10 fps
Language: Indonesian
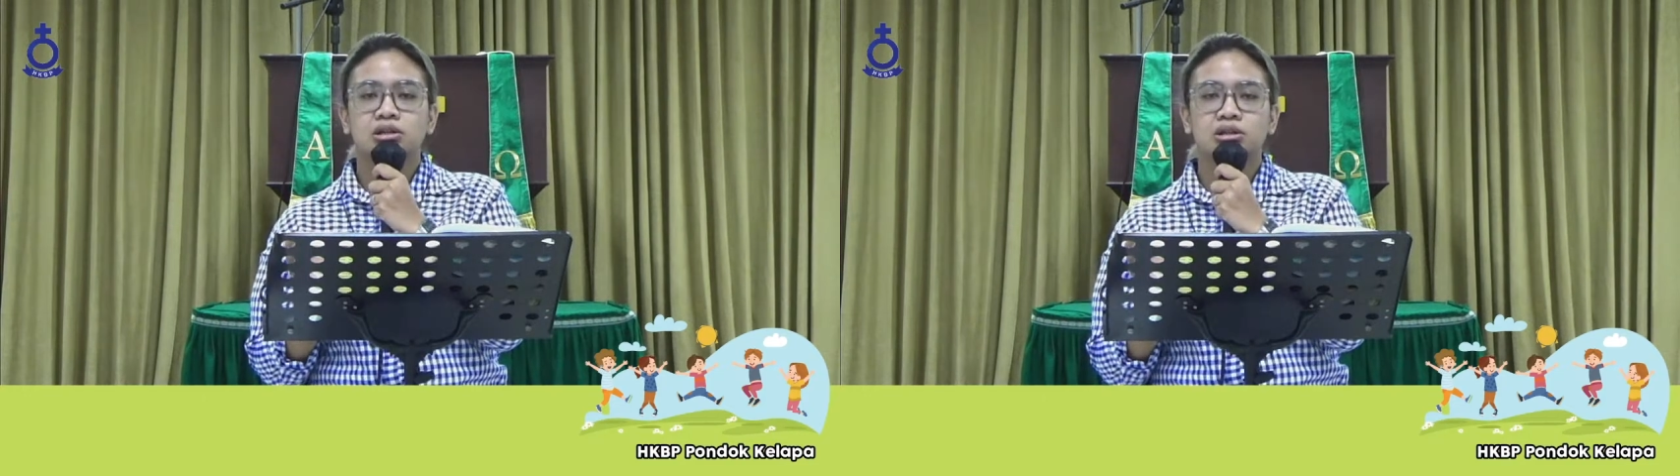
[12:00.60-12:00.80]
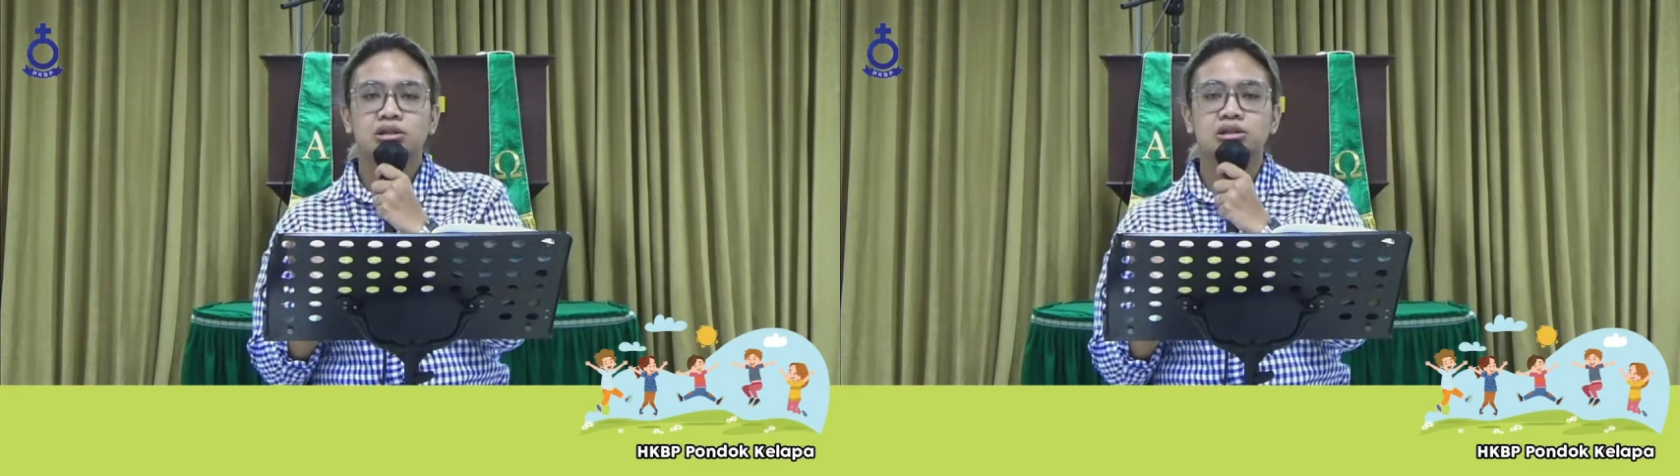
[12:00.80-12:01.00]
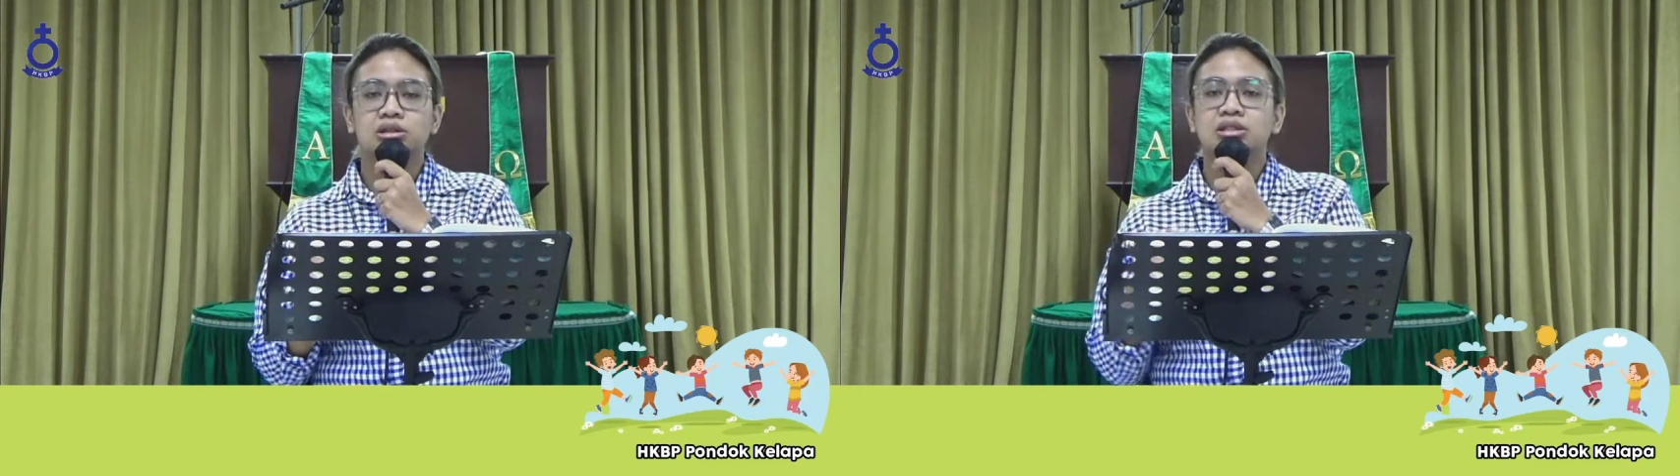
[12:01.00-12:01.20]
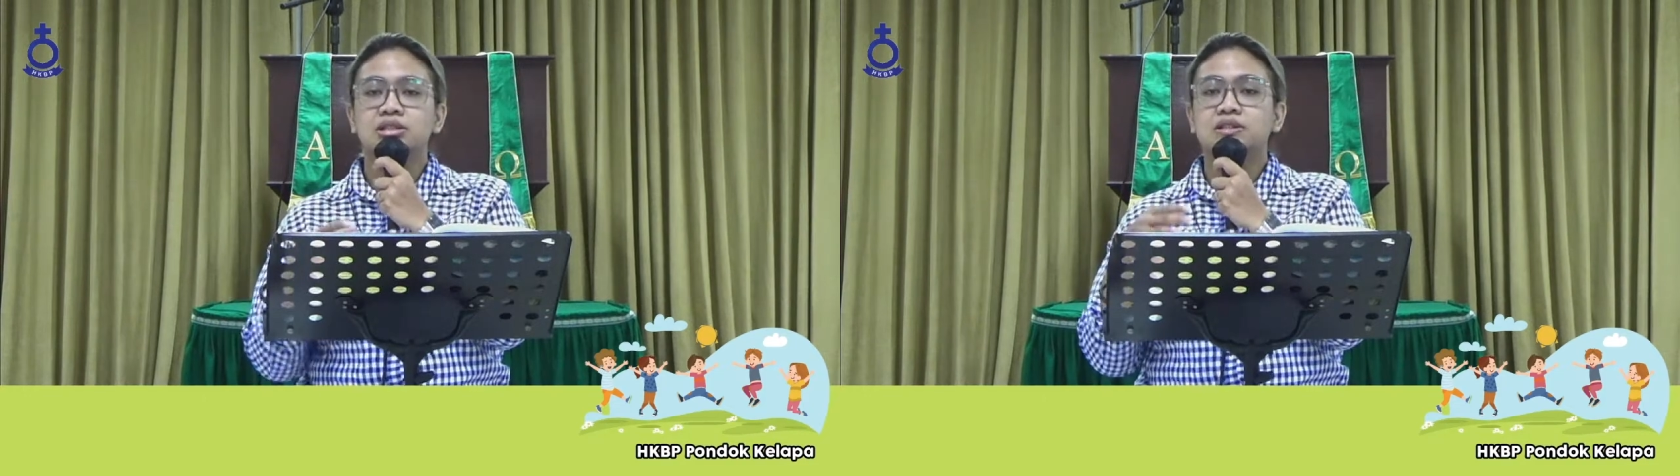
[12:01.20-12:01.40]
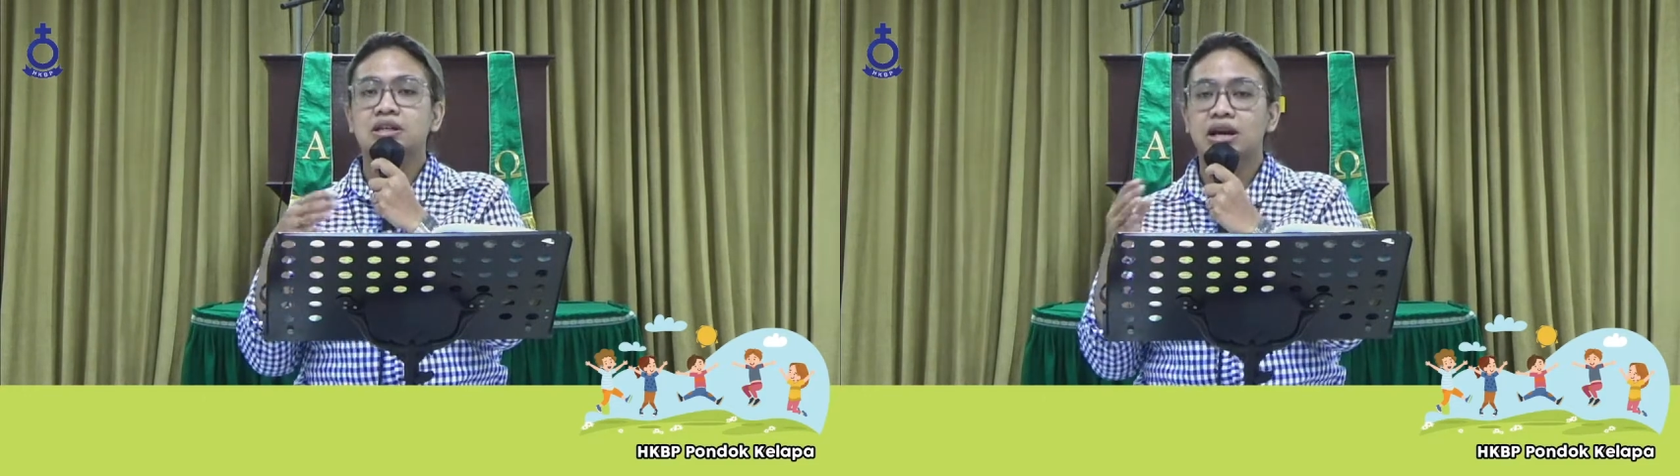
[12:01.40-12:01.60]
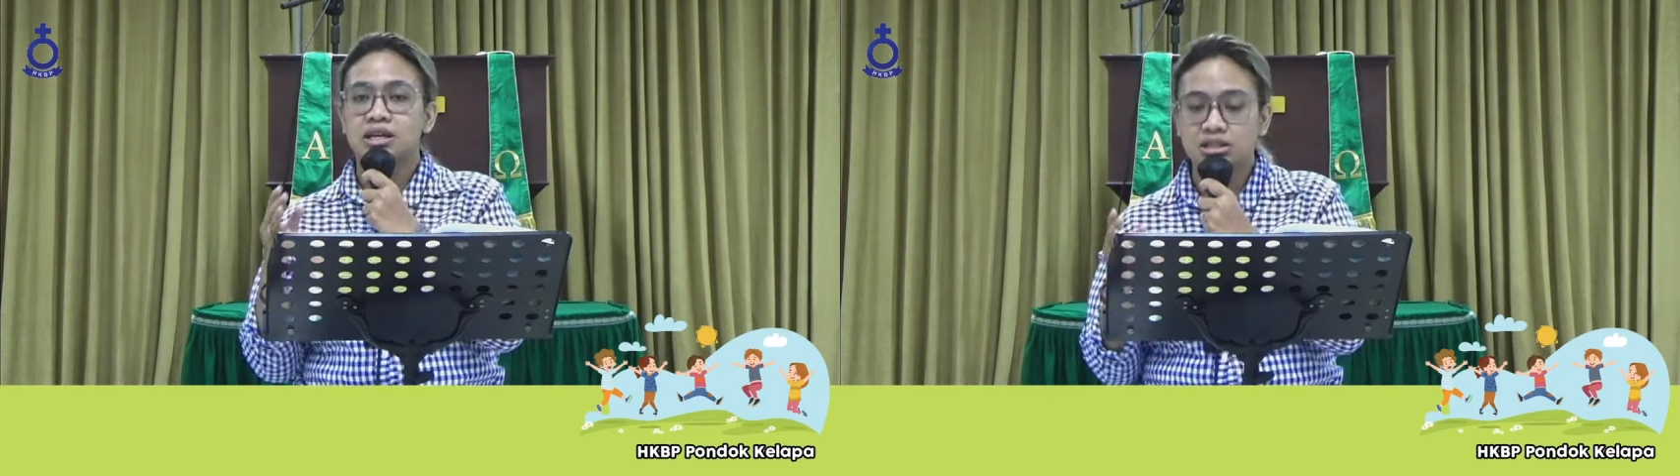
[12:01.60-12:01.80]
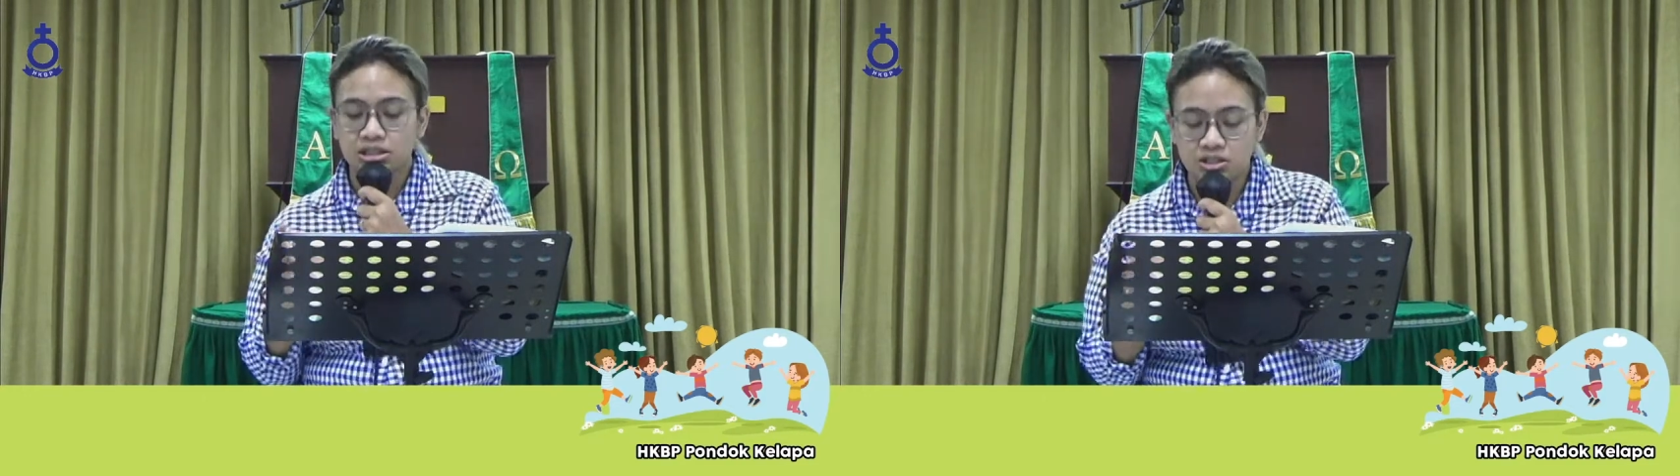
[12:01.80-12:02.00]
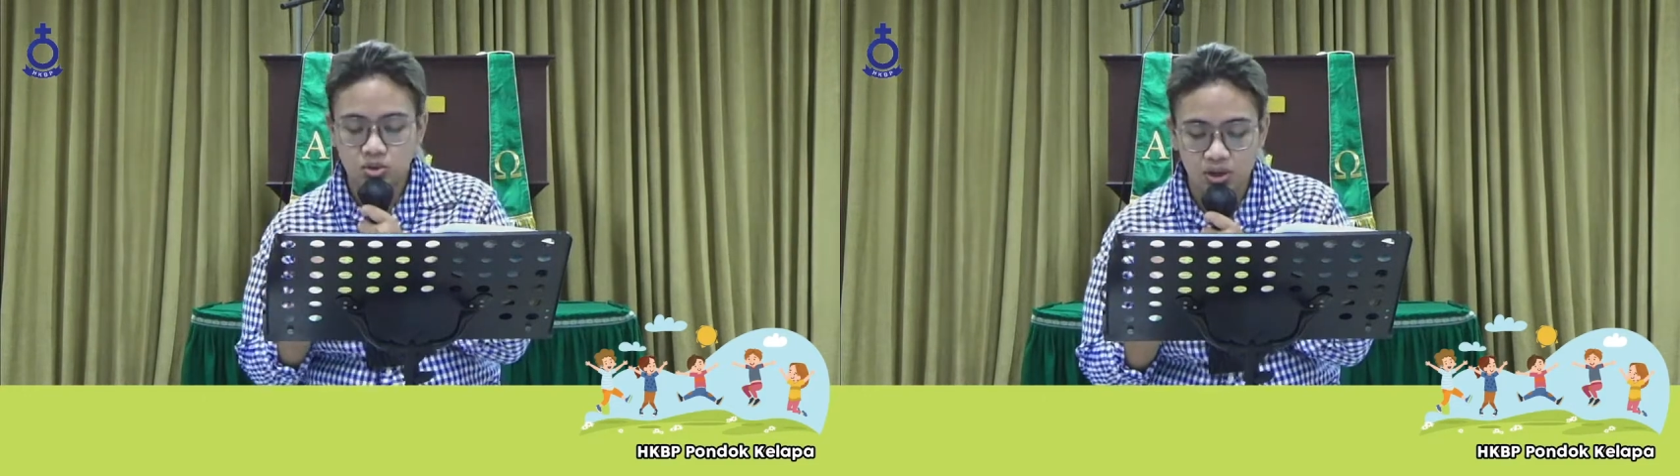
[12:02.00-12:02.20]
di sisi lain kita
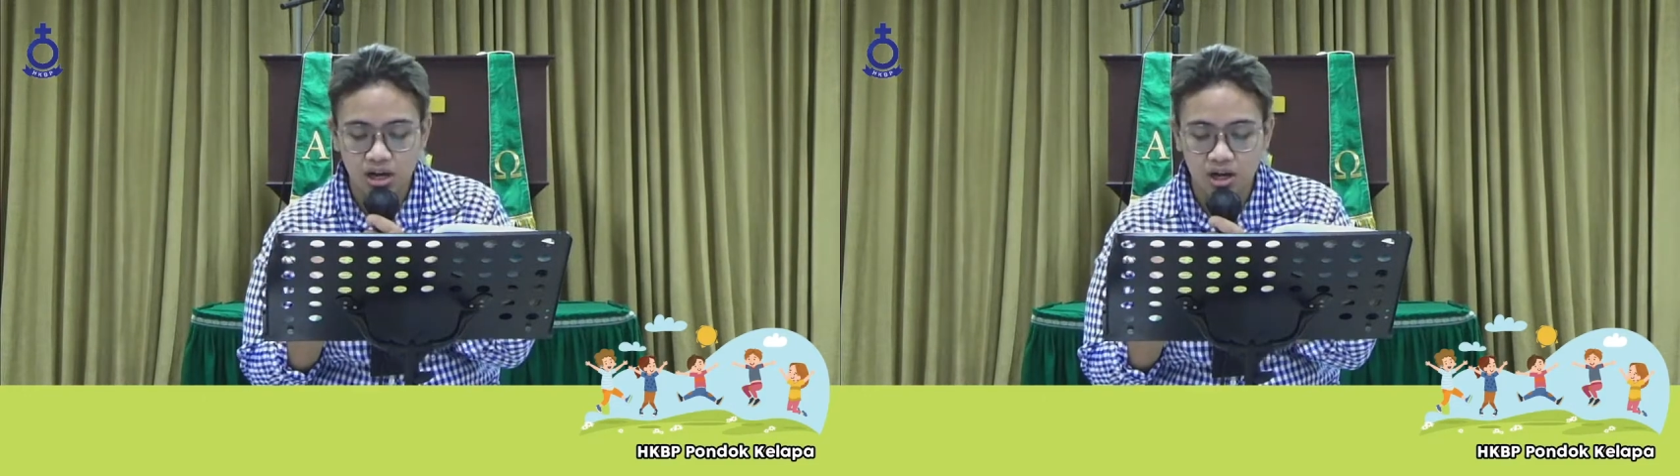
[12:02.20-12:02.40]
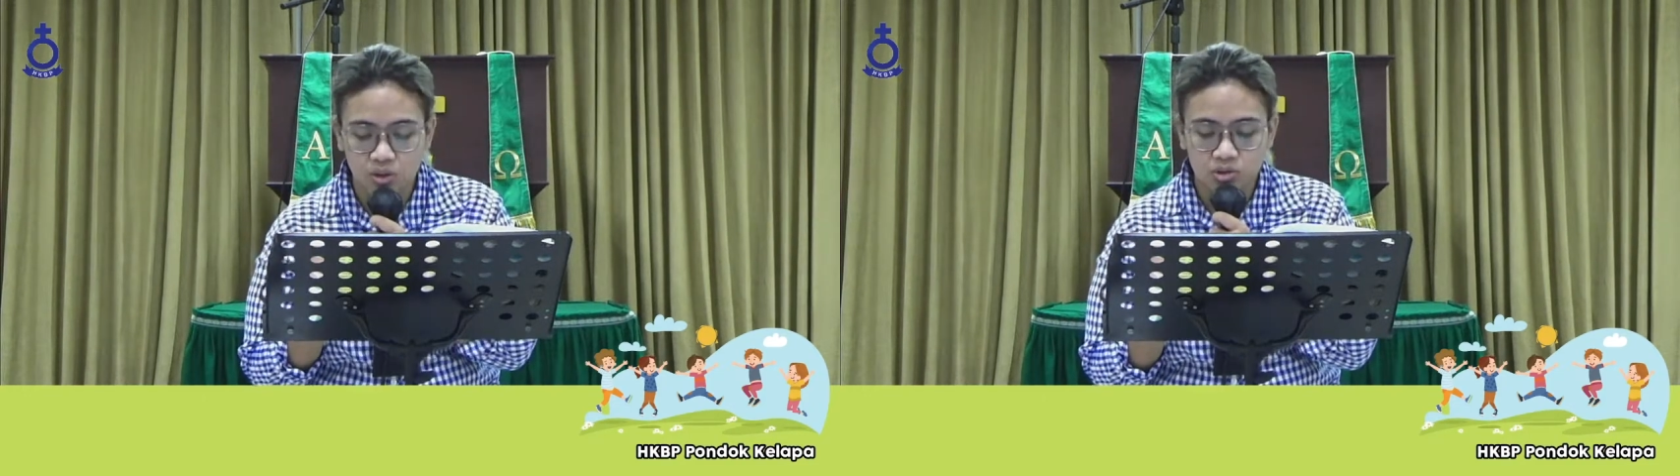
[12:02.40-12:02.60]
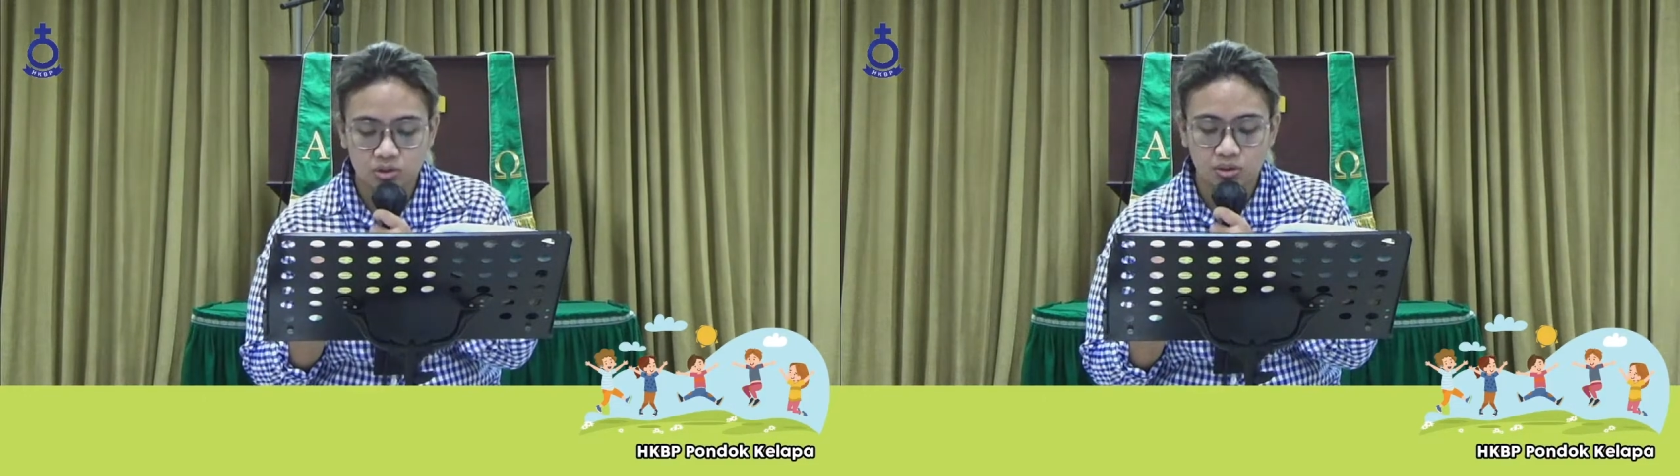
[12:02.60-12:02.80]
juga harus